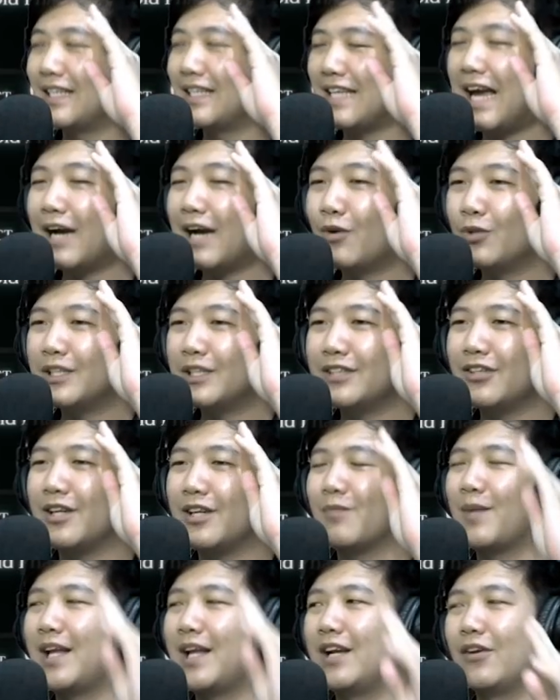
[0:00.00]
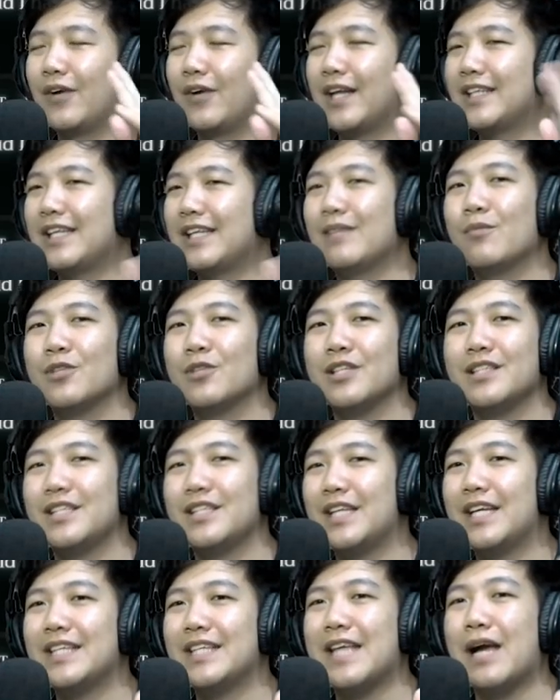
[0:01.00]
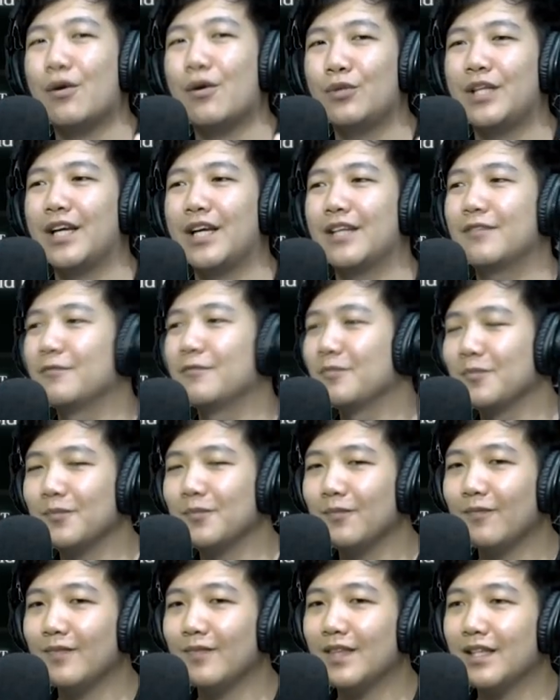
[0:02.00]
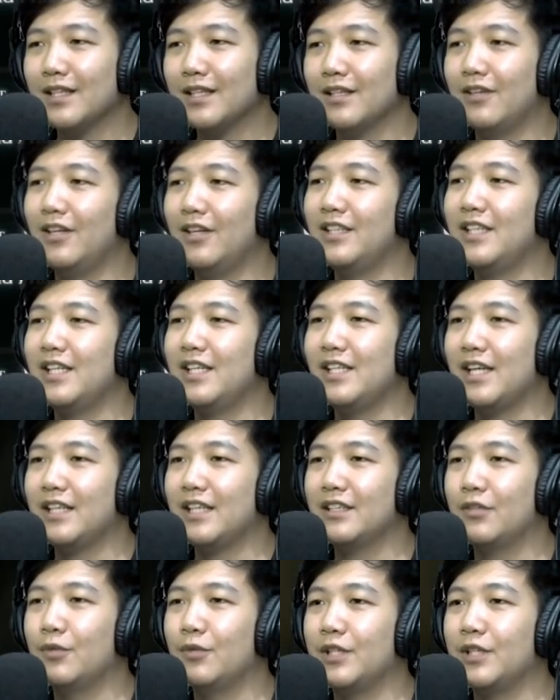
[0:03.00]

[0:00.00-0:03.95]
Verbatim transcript: nyangkut gitu di kepala loh kayak tadi bosan sedikit nyangkut ya kan oh dan ya kita kuat